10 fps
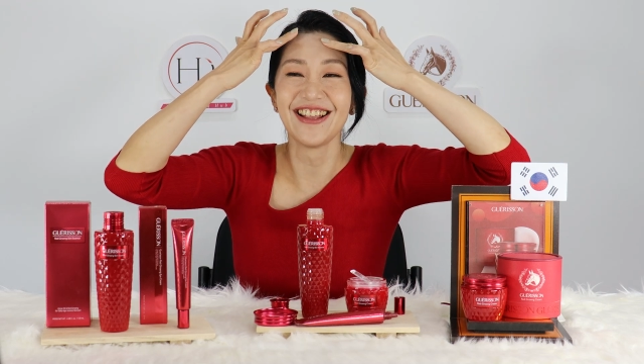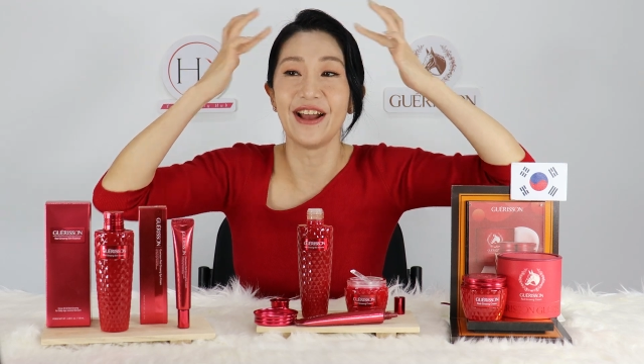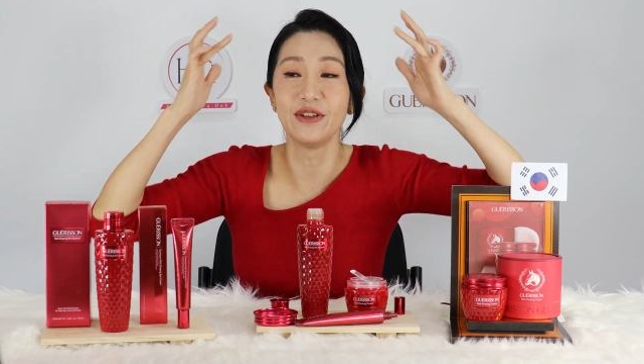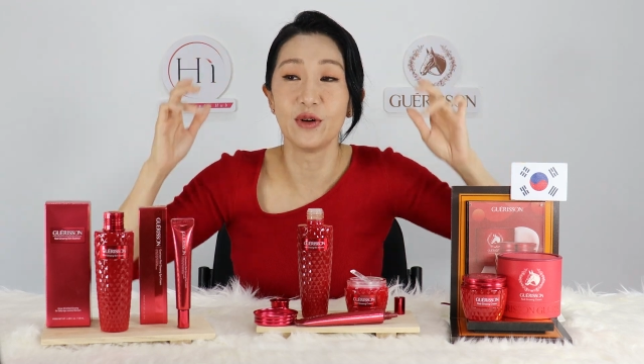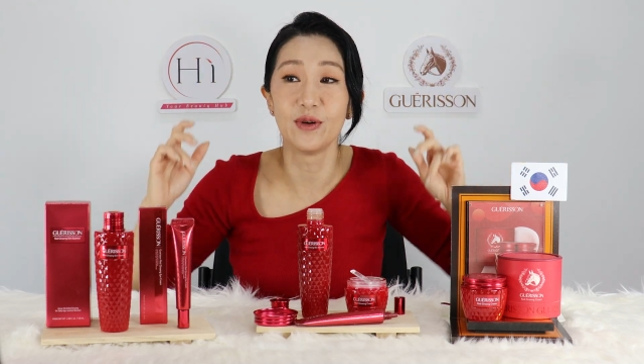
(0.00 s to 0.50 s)

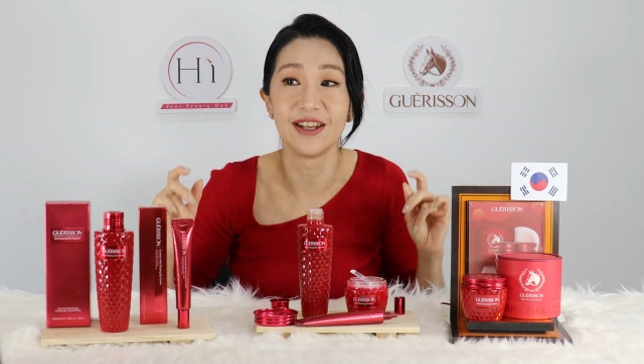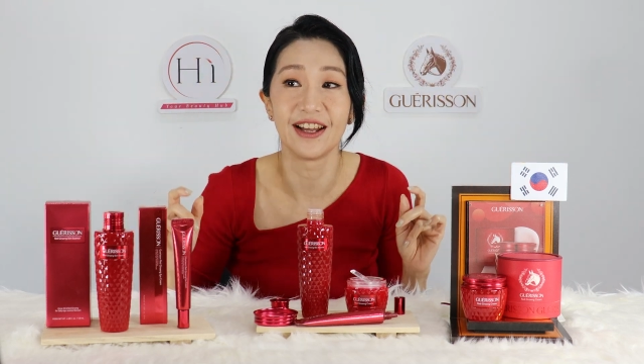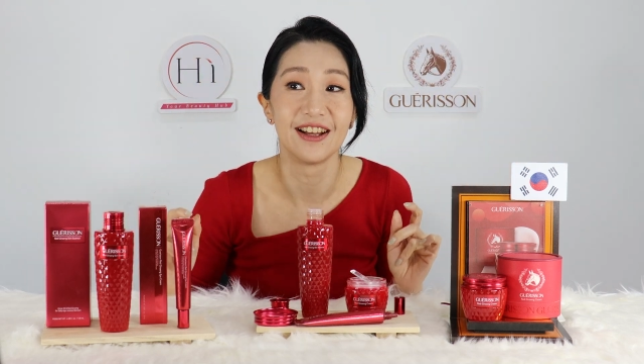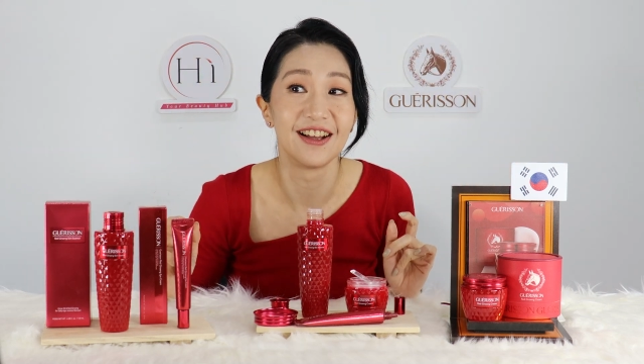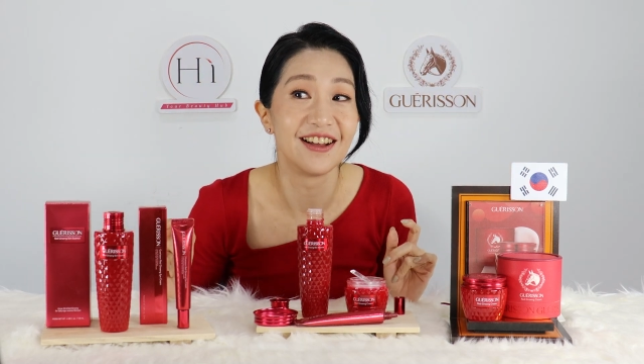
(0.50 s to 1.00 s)
抬头纹
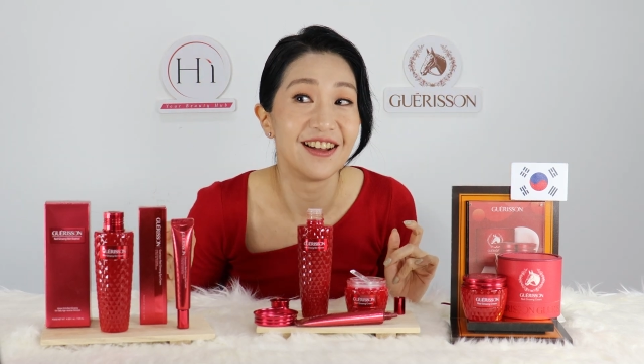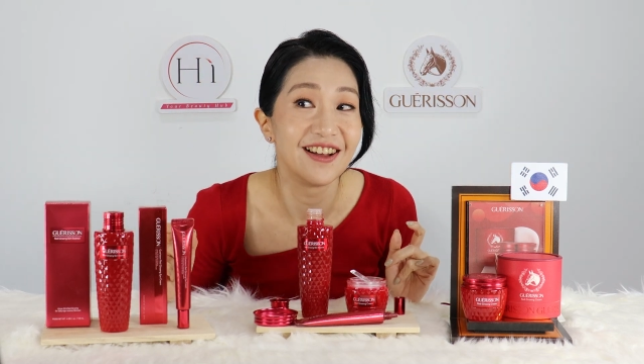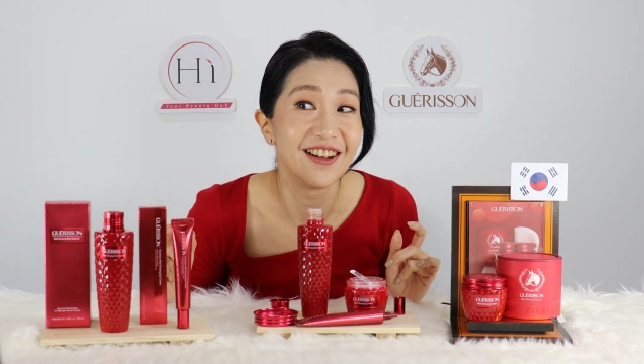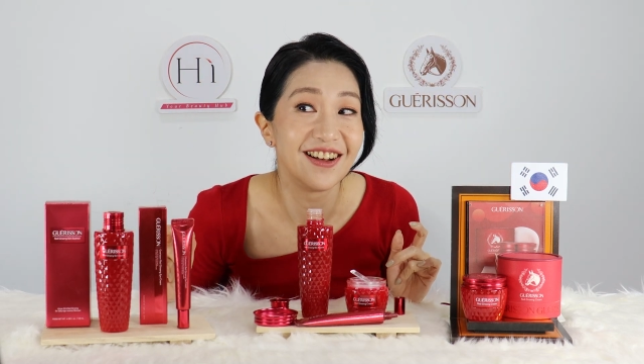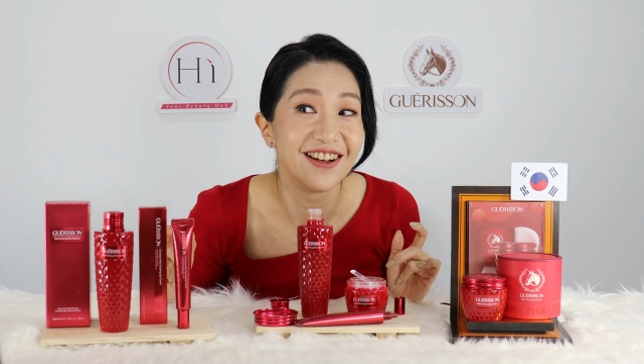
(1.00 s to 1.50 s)
了，
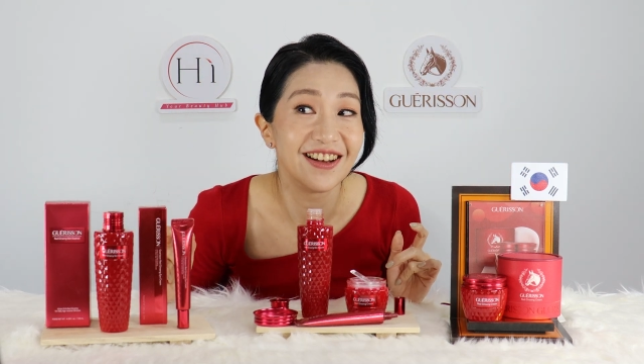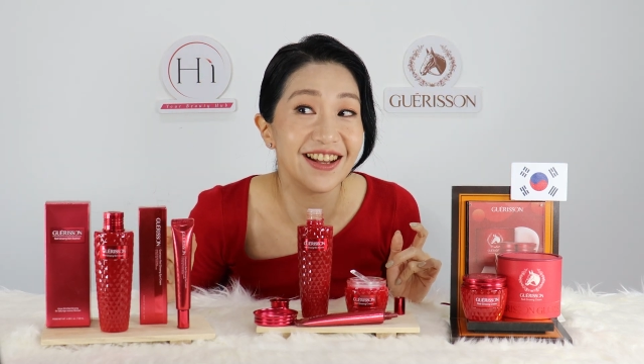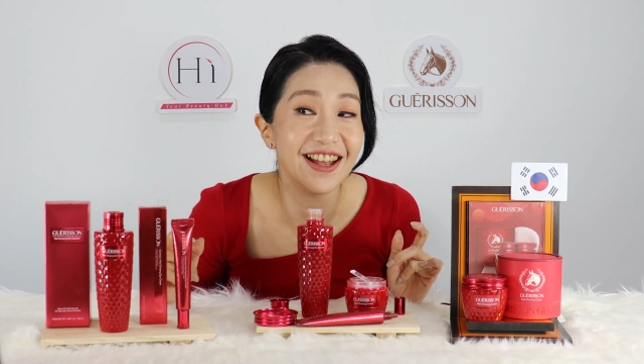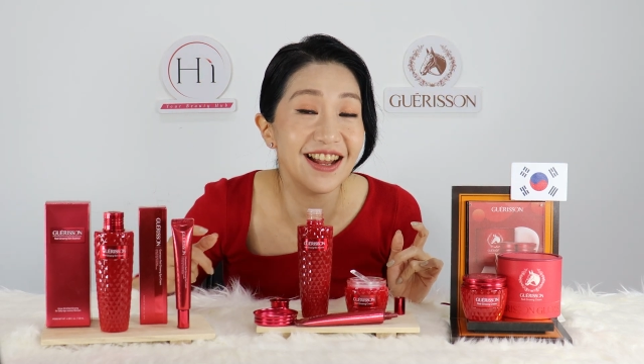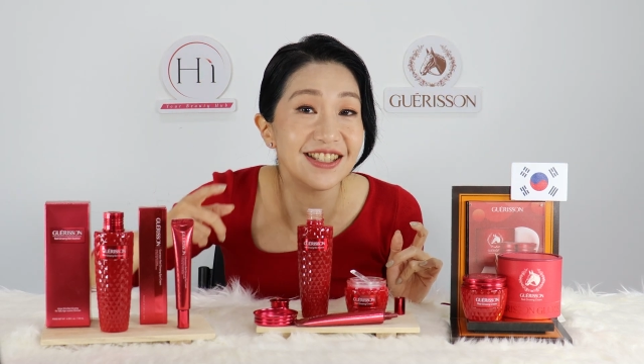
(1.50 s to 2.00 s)

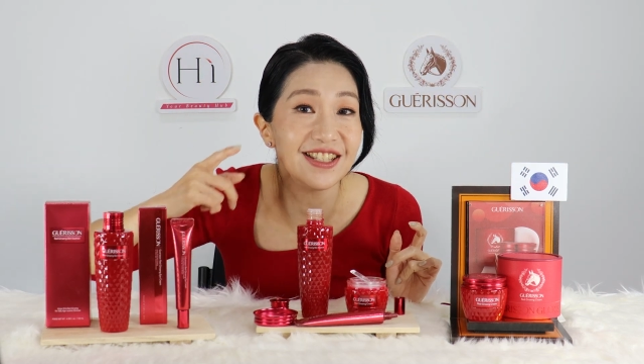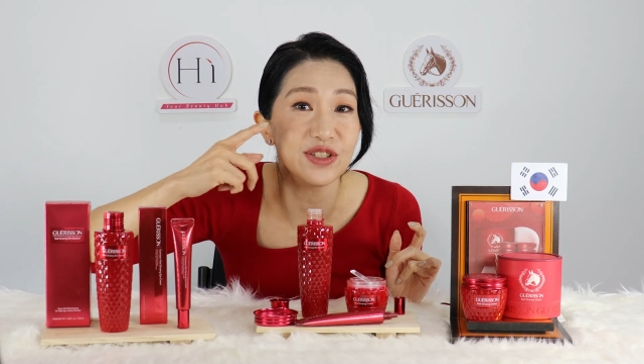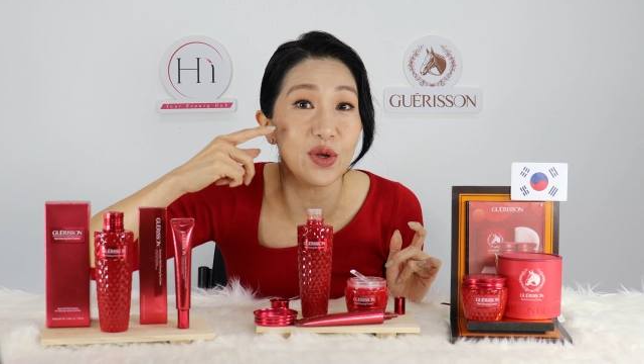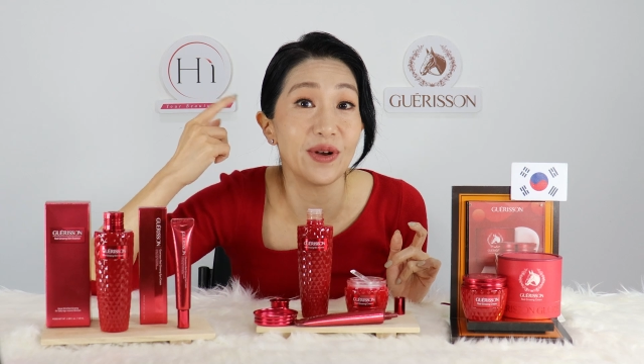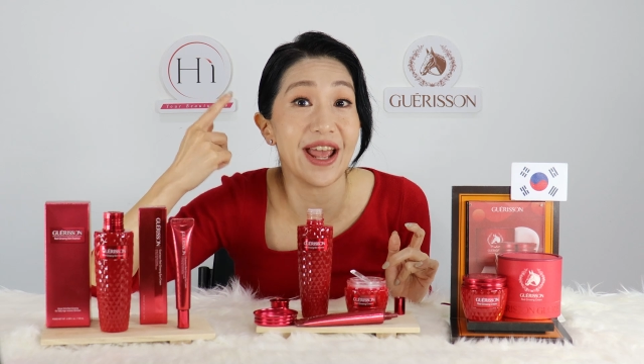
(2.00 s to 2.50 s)
你看它吸
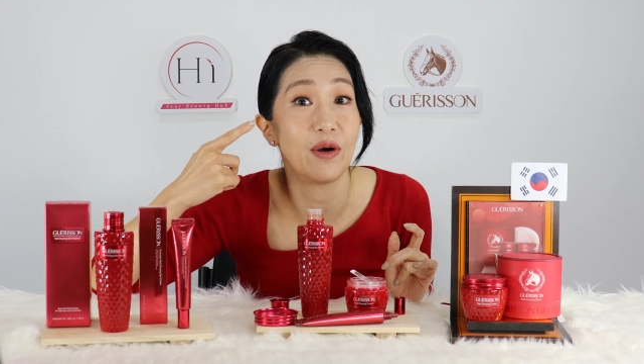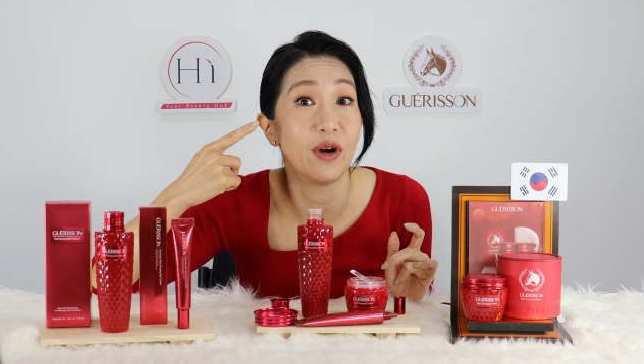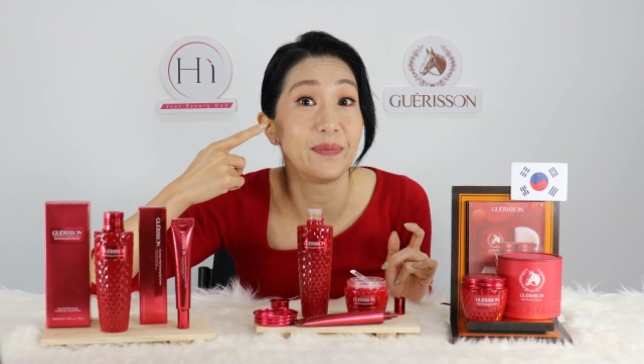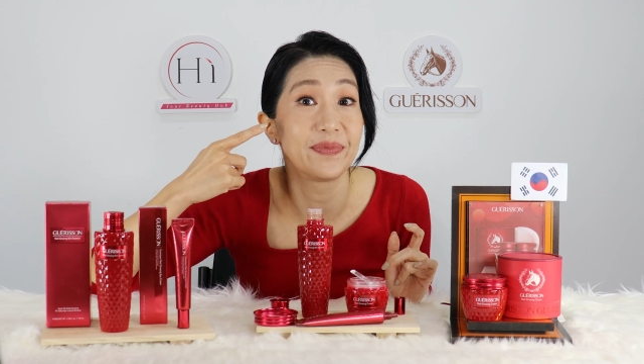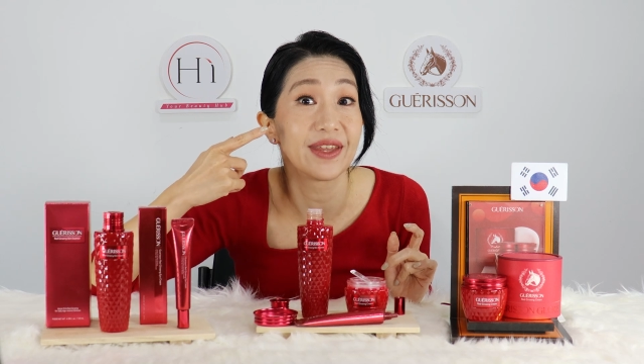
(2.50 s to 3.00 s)
收了
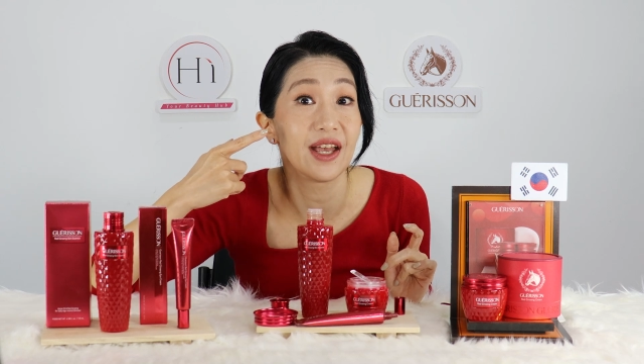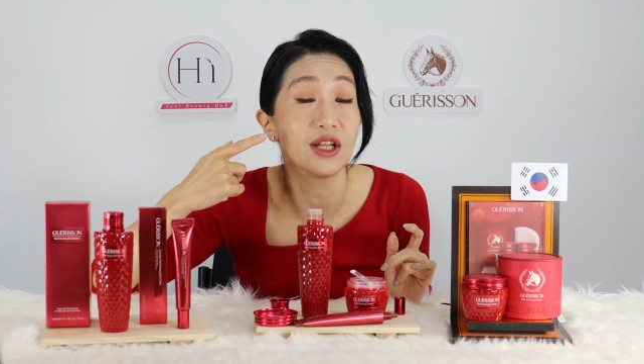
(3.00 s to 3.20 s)
哦，